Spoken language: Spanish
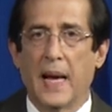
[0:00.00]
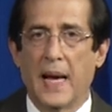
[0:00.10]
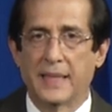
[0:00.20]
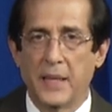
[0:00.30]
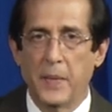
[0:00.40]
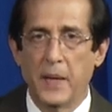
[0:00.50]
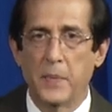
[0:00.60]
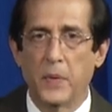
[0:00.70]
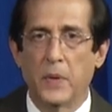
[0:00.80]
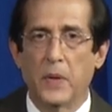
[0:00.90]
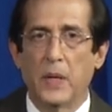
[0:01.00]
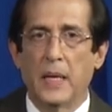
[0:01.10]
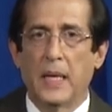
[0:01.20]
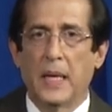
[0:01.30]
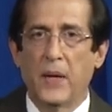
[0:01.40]
Asimismo,
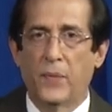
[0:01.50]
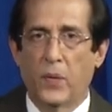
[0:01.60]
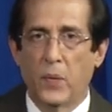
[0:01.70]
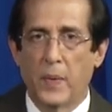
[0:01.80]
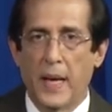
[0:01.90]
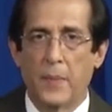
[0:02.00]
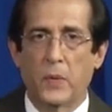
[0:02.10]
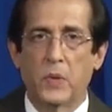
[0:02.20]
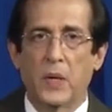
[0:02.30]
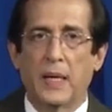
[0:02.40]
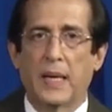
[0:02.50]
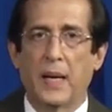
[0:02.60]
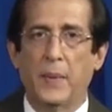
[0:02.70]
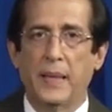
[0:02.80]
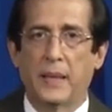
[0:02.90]
informamos que
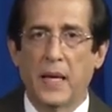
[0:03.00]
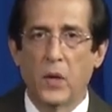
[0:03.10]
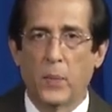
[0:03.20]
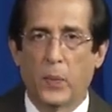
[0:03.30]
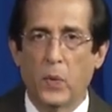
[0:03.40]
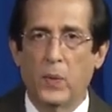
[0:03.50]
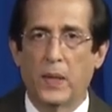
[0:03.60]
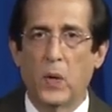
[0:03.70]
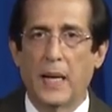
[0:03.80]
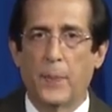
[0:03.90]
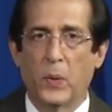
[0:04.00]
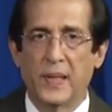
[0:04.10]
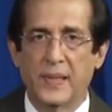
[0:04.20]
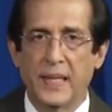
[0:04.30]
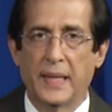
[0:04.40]
el Ministerio Público y la
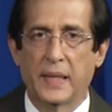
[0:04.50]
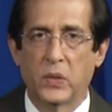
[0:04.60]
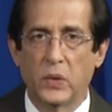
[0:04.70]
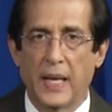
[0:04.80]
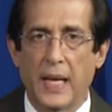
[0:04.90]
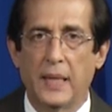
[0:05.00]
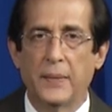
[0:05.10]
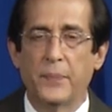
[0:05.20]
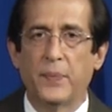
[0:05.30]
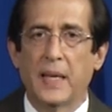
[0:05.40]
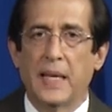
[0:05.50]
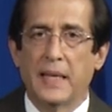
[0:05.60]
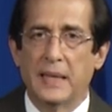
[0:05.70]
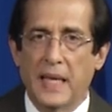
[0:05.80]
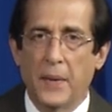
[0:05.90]
Policía Nacional
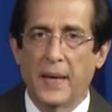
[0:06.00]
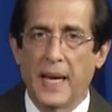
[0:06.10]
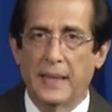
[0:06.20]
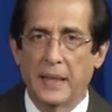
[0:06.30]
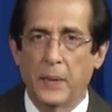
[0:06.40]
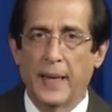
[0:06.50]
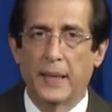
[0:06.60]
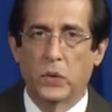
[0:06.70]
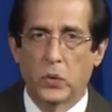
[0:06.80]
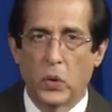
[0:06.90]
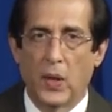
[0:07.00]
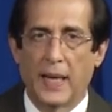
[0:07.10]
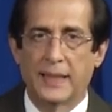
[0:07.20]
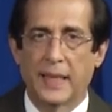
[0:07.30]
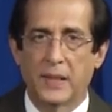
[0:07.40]
deben activar todas
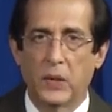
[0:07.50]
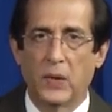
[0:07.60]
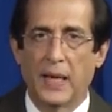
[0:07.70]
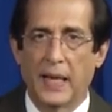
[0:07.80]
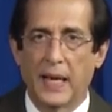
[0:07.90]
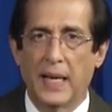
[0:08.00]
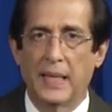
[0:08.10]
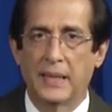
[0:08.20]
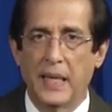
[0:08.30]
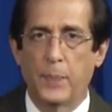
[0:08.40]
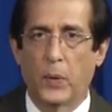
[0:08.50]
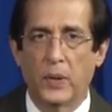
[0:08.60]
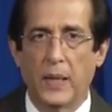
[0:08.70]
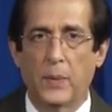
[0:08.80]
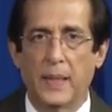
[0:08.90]
las acciones legales
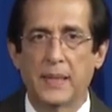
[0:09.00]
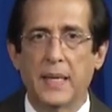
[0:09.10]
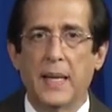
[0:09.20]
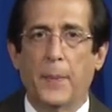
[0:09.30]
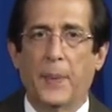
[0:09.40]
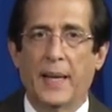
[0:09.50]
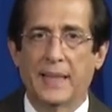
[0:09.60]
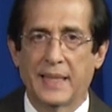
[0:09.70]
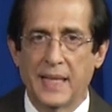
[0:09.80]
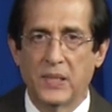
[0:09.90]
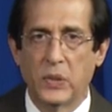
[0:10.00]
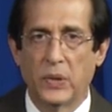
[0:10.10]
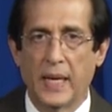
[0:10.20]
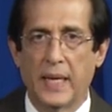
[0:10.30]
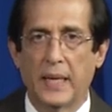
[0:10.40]
disponibles para
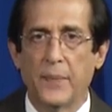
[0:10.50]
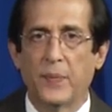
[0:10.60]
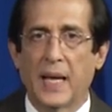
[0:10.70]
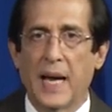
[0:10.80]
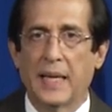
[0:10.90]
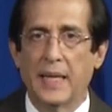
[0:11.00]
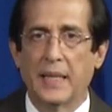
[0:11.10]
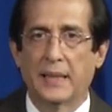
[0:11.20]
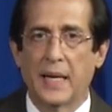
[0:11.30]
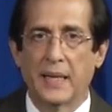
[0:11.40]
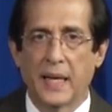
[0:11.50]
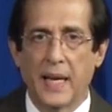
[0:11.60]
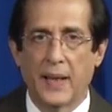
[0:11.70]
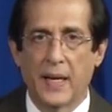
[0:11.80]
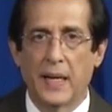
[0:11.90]
sancionar a quienes
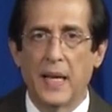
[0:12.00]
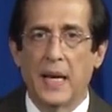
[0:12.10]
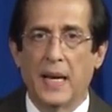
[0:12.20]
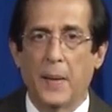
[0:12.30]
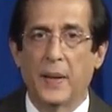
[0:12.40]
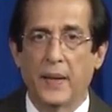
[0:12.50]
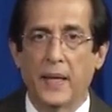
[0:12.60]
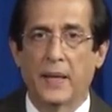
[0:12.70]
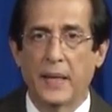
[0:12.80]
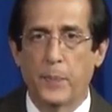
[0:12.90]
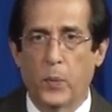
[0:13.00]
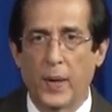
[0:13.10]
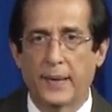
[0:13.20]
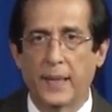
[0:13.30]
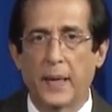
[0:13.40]
transgredan las medidas
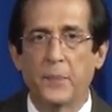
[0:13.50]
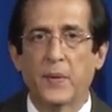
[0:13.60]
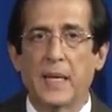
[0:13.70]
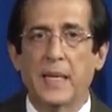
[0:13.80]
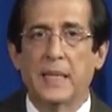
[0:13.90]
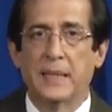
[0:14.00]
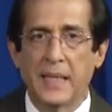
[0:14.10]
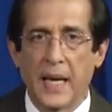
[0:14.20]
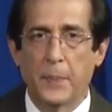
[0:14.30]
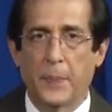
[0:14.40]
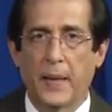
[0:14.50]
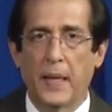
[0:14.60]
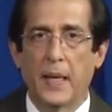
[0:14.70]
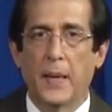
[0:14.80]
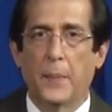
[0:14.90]
dispuestas,
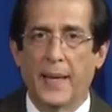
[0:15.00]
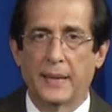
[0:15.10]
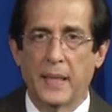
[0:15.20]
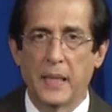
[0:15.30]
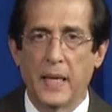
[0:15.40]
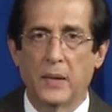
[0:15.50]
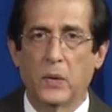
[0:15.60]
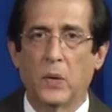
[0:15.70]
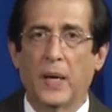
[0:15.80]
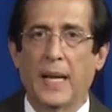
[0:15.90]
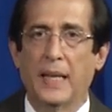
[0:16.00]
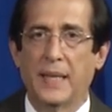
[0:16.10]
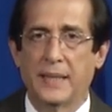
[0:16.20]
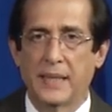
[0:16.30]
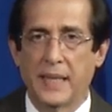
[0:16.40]
siempre manteniendo el
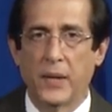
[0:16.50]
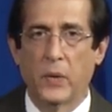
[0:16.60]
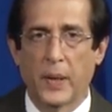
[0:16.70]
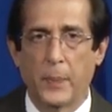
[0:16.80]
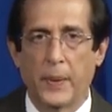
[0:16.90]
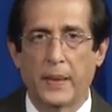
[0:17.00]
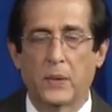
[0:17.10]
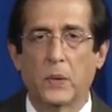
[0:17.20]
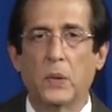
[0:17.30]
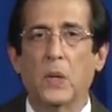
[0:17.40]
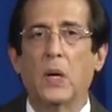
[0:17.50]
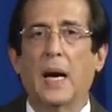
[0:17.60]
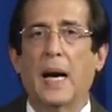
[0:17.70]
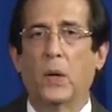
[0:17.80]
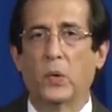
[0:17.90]
necesario respeto
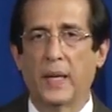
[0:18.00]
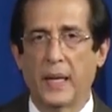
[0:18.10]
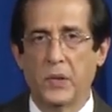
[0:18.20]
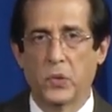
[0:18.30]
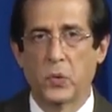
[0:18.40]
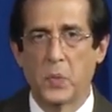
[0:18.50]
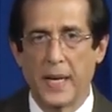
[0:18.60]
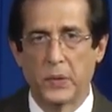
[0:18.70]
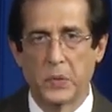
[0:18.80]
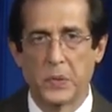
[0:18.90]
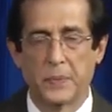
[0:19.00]
a los derechos humanos.